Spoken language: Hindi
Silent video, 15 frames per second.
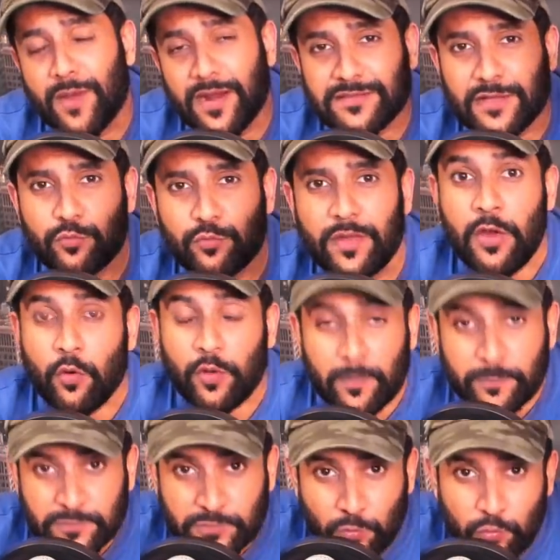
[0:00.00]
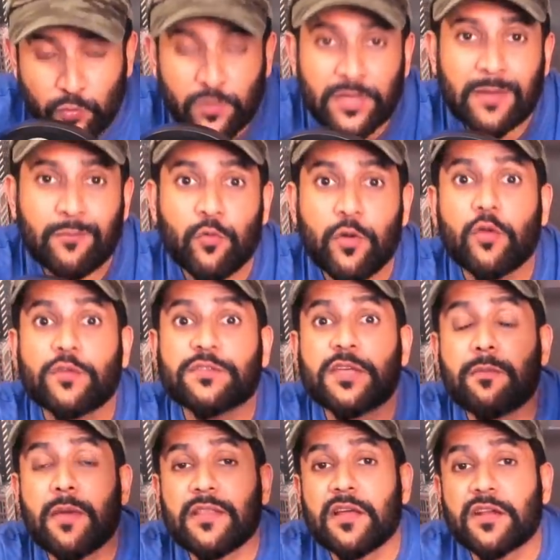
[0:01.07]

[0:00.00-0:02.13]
कुमार साहब हुए और अब सोनू निगम हुए और उसके बाद